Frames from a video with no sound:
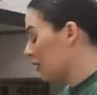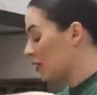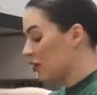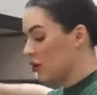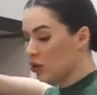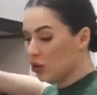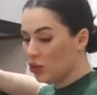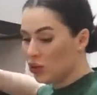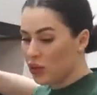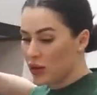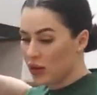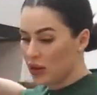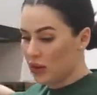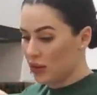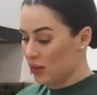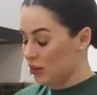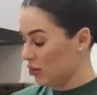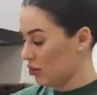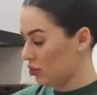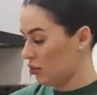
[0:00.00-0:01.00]

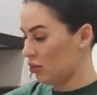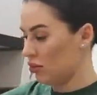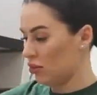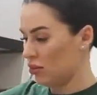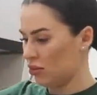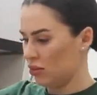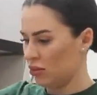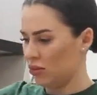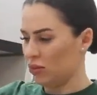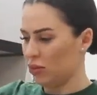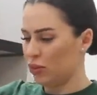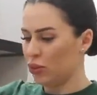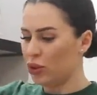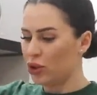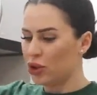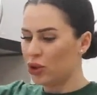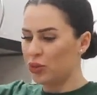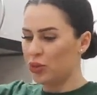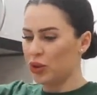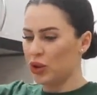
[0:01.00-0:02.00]
расстроена.
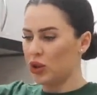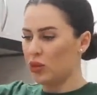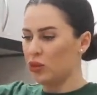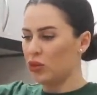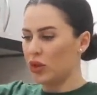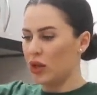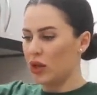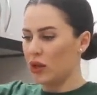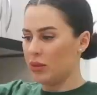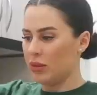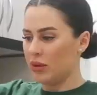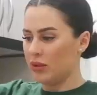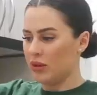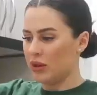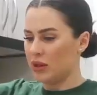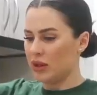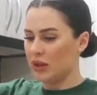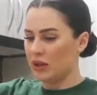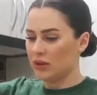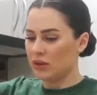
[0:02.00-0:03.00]
Борщ почему так
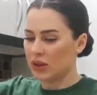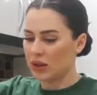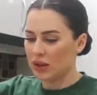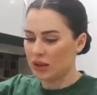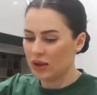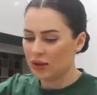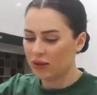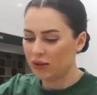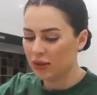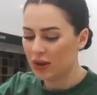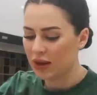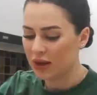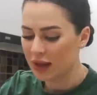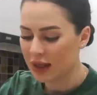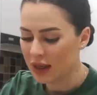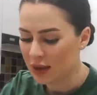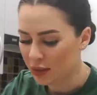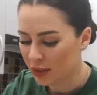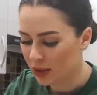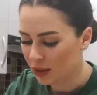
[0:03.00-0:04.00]
привезли? Всегда в
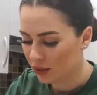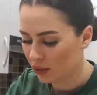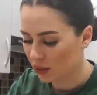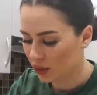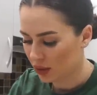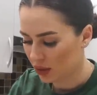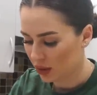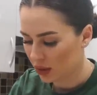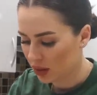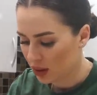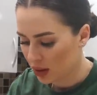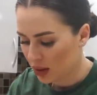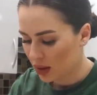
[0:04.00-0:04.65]
фольге привозят.